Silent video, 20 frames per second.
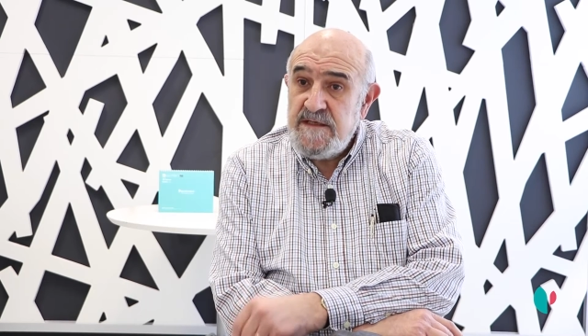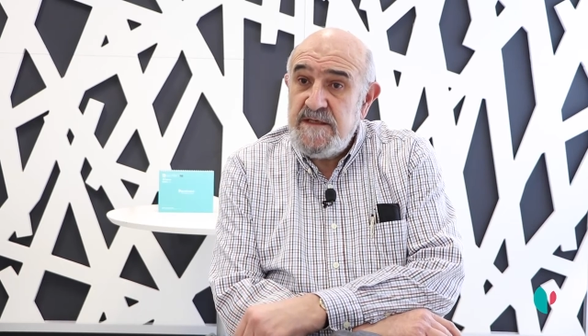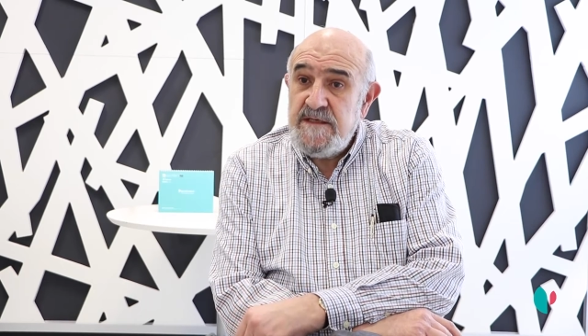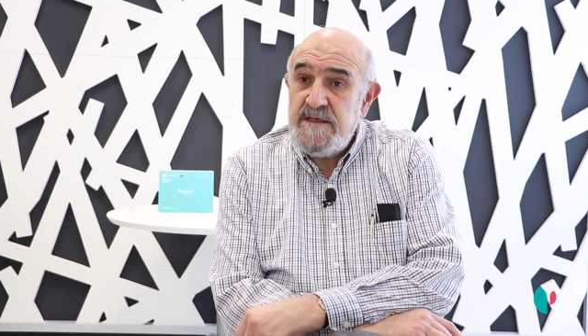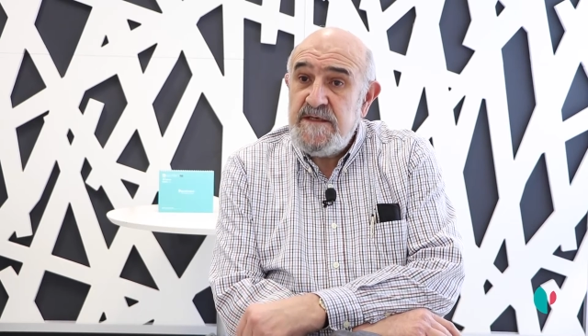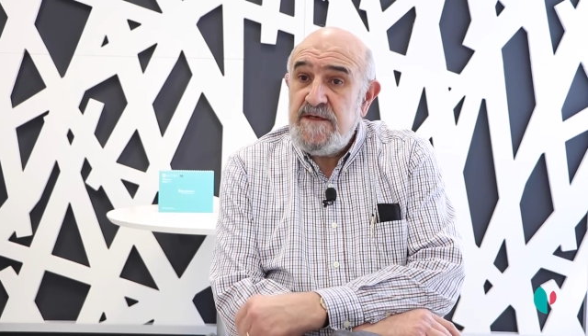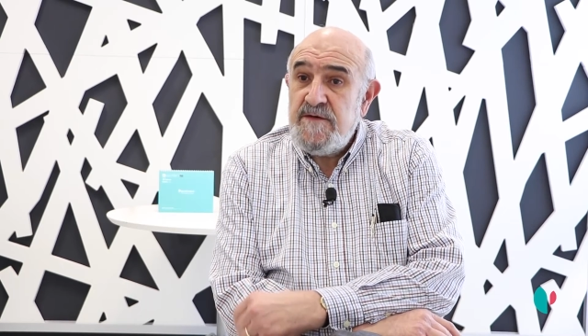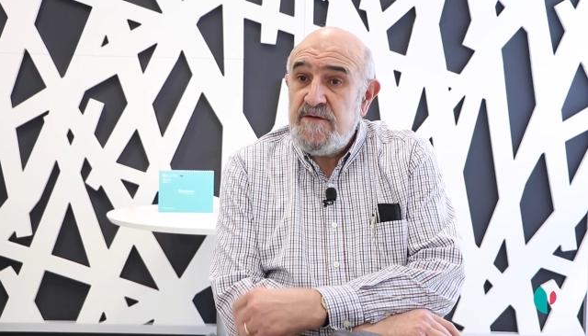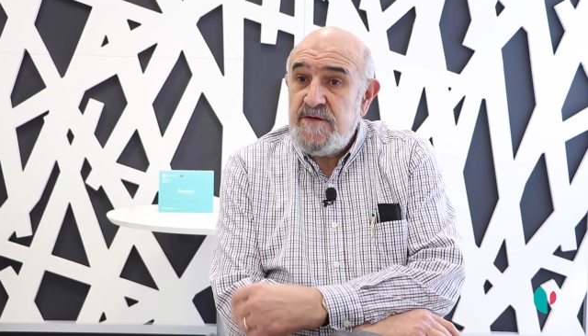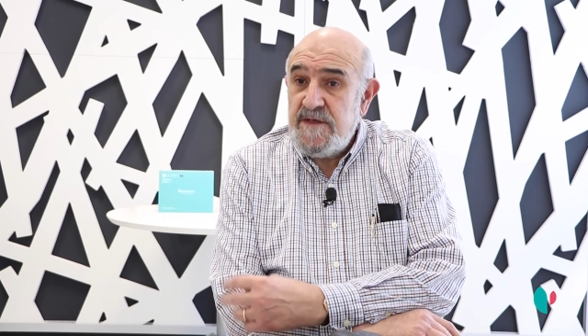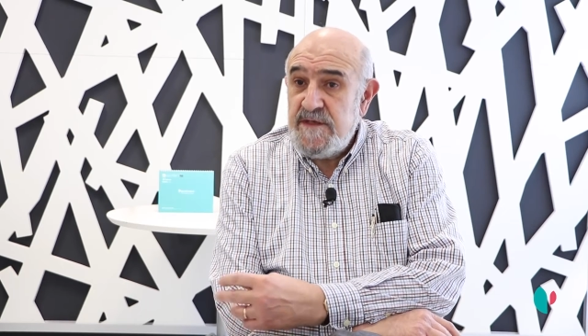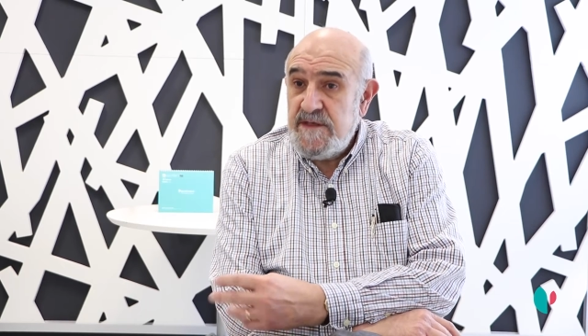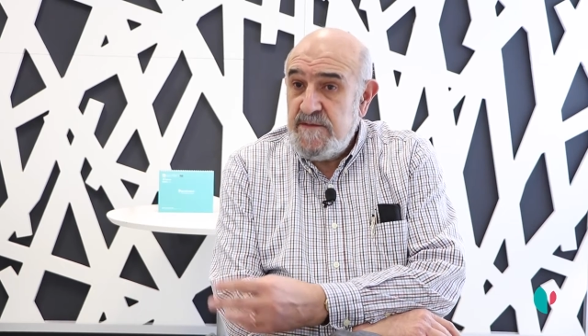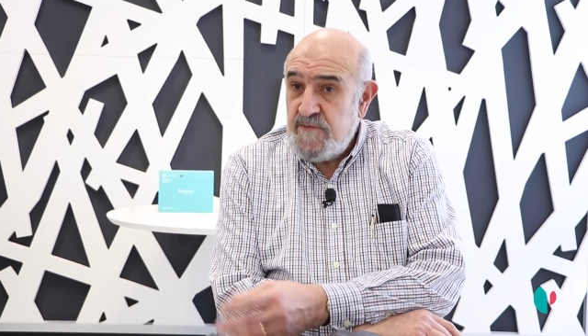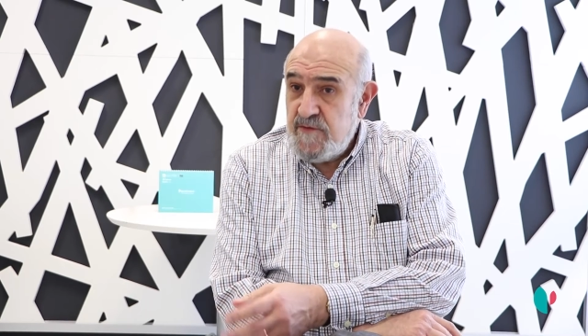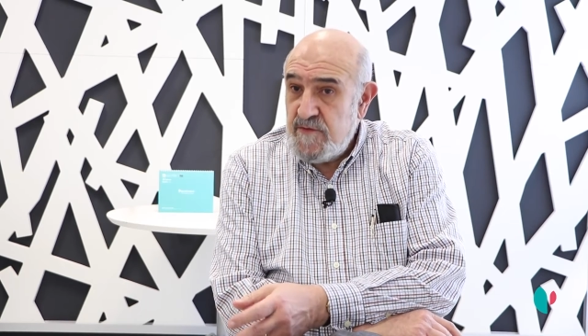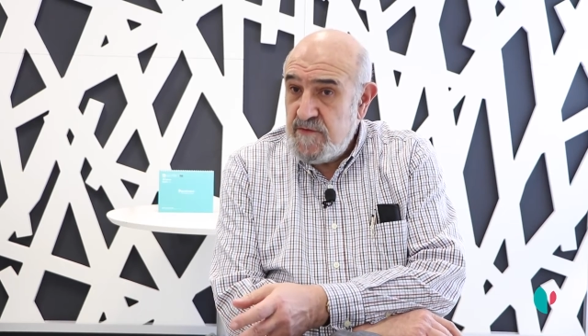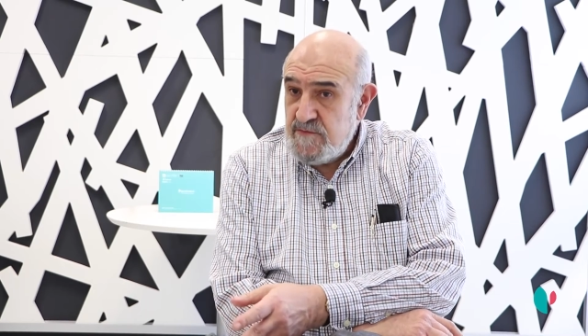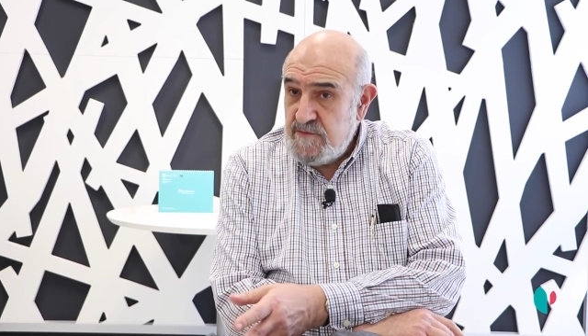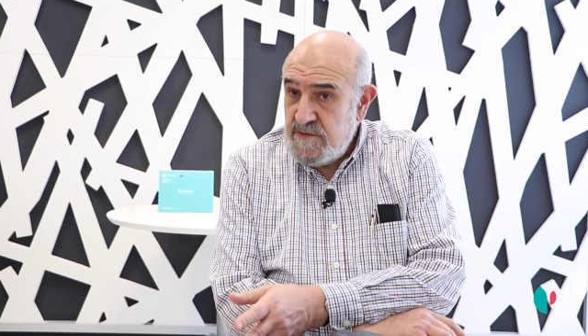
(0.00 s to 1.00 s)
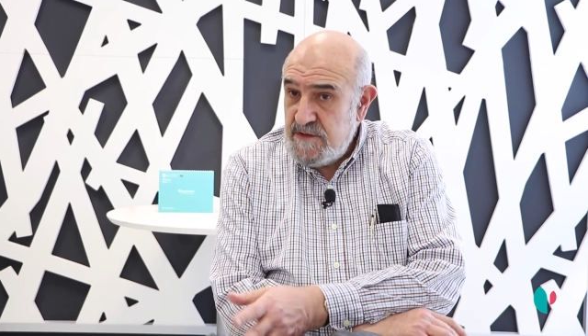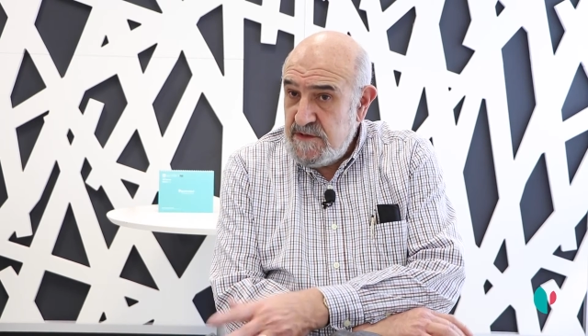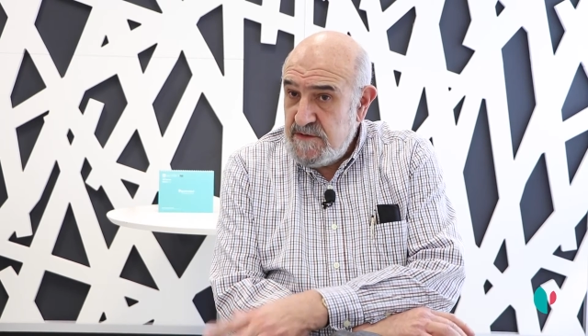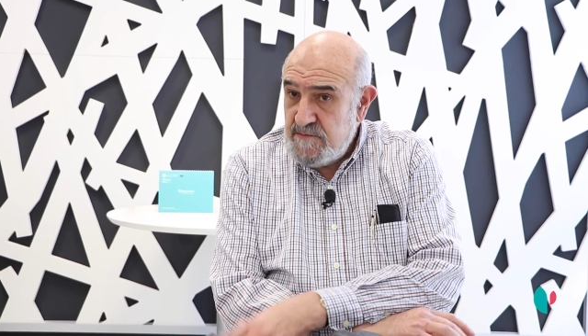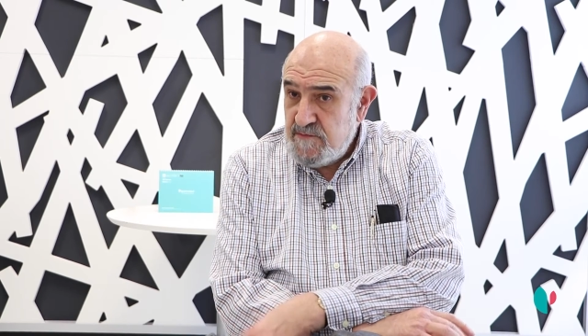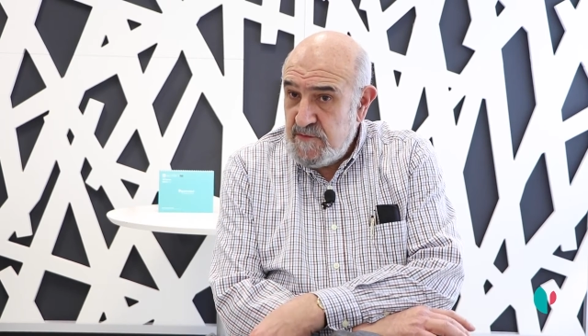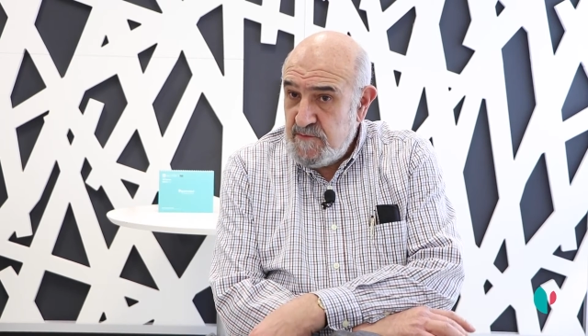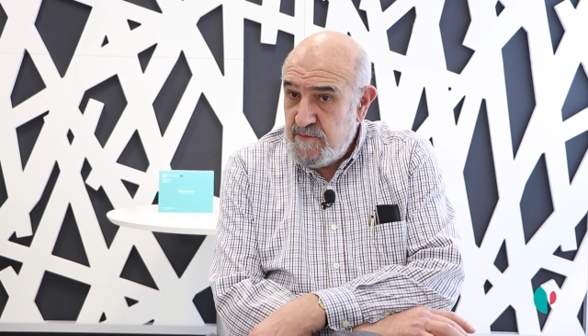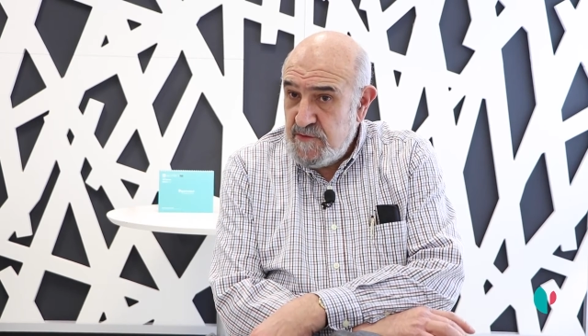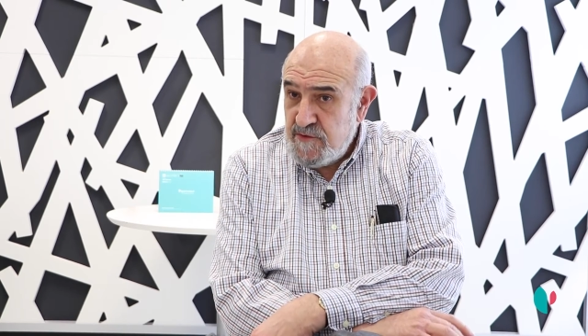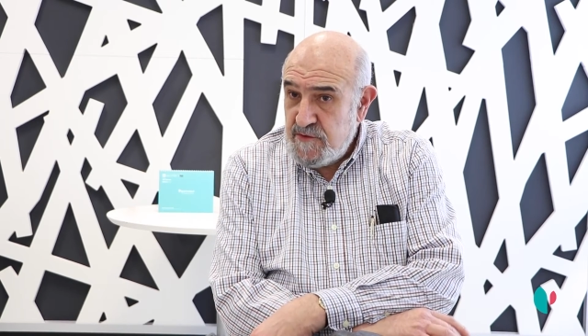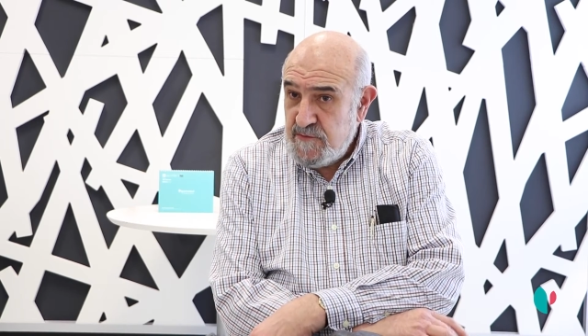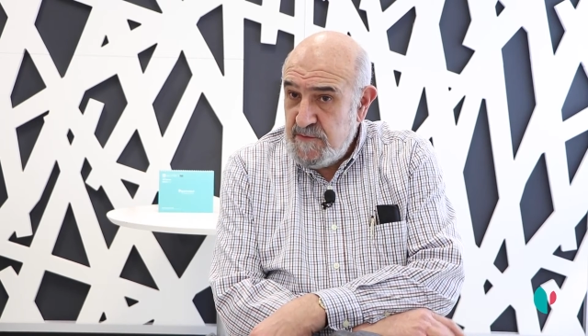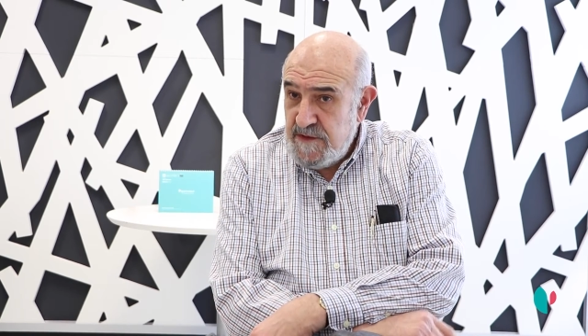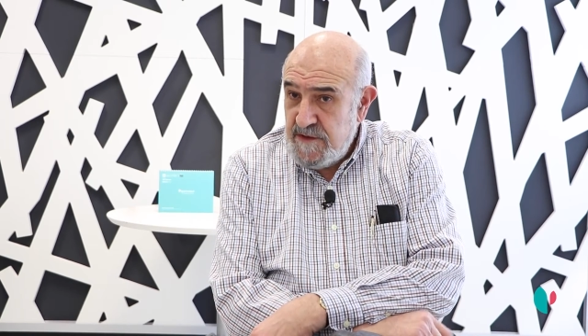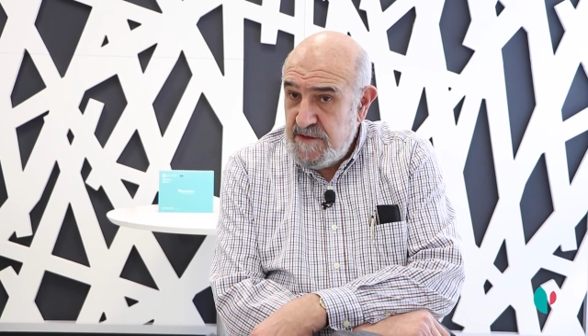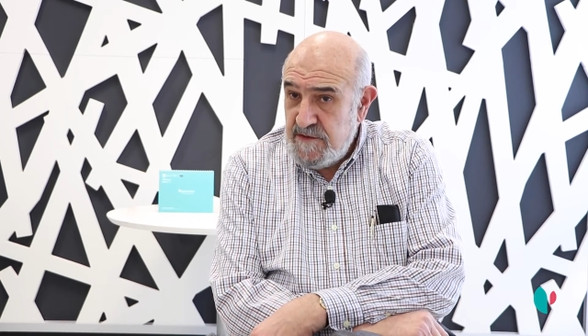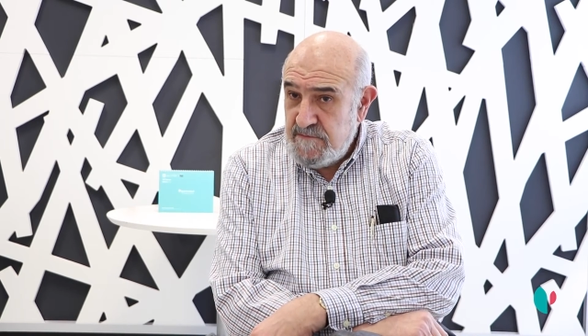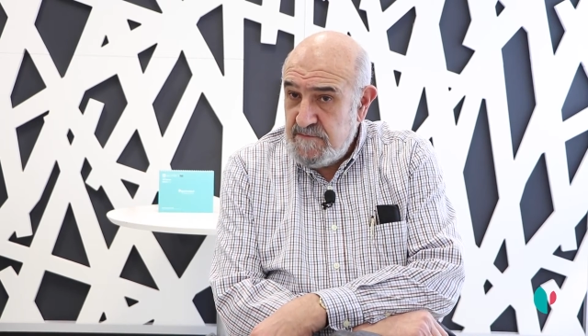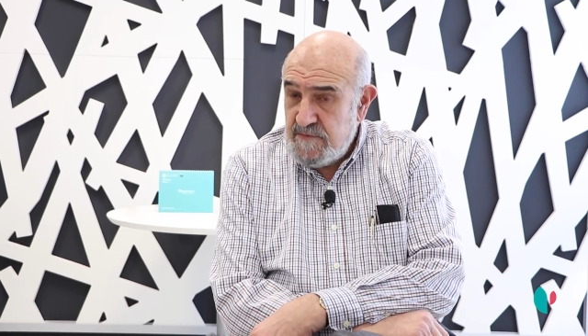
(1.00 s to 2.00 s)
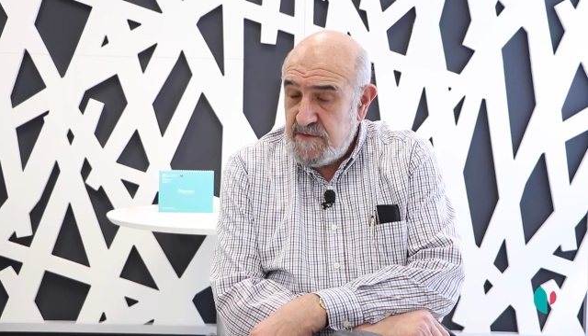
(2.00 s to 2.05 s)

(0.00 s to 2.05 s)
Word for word: y oriné por mis propios medios.